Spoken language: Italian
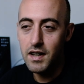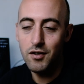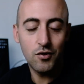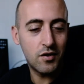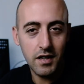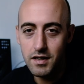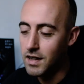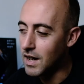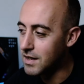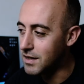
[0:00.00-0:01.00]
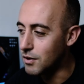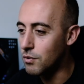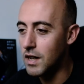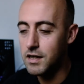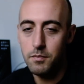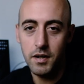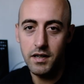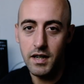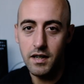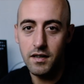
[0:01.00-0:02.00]
non siete assicurati per
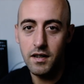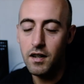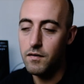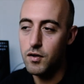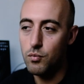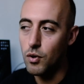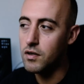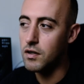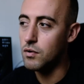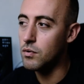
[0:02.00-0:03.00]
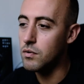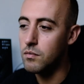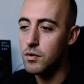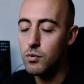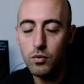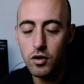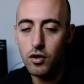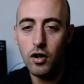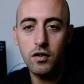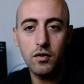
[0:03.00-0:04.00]
niente. Vi svuotano tutto il
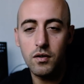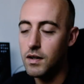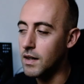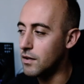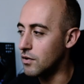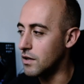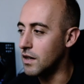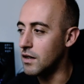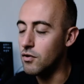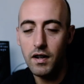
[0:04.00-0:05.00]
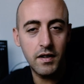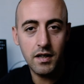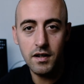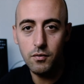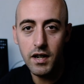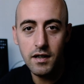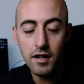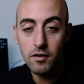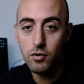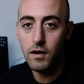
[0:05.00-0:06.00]
conto e non, non avete
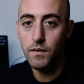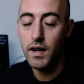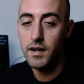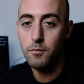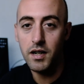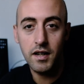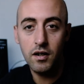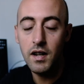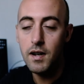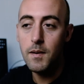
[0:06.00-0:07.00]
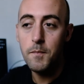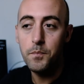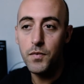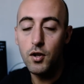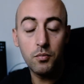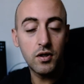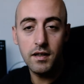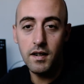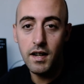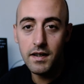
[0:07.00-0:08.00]
nient'altro da fare perché non
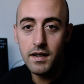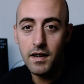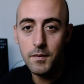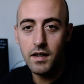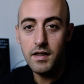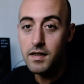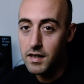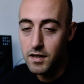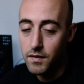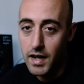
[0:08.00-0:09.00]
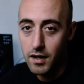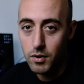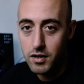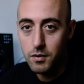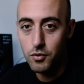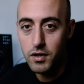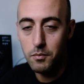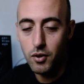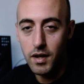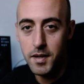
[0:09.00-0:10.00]
potete neanche disattivare quel tipo di
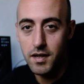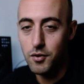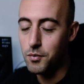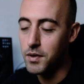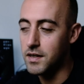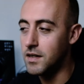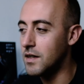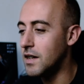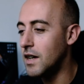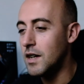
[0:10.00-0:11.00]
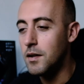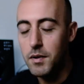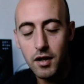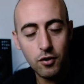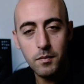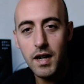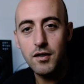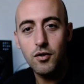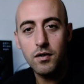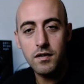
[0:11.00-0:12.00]
abbonamento, quindi mi
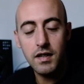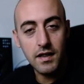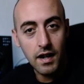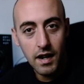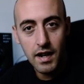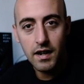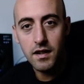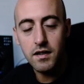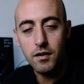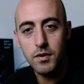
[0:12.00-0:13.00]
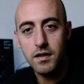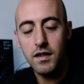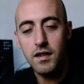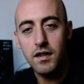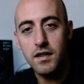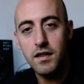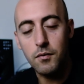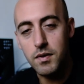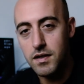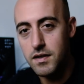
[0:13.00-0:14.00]
raccomando state alla larga da, queste, da
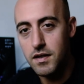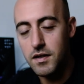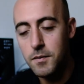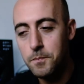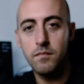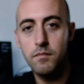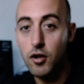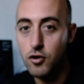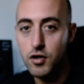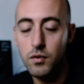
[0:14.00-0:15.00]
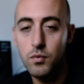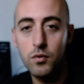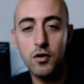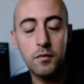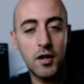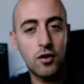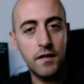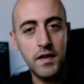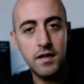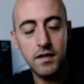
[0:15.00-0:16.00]
questi siti. Per oggi è tutto, spero che
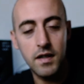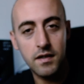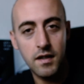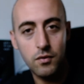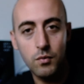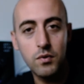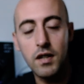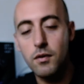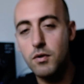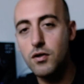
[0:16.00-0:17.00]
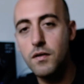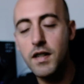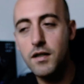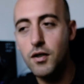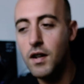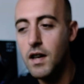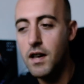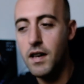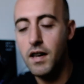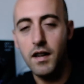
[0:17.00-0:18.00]
vi sia stato utile questo video
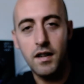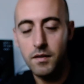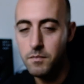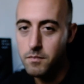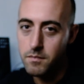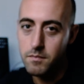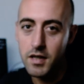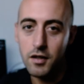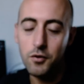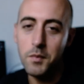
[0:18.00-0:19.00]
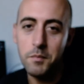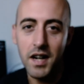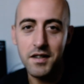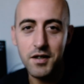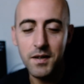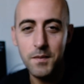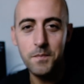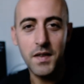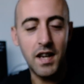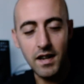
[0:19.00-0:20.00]
e mettete un mi piace
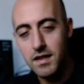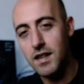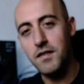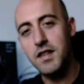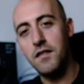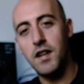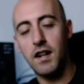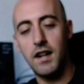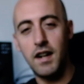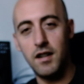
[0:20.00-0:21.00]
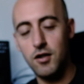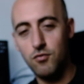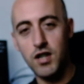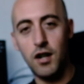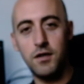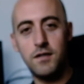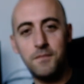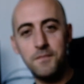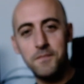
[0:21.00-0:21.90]
e iscrivetevi al canale. Ciao!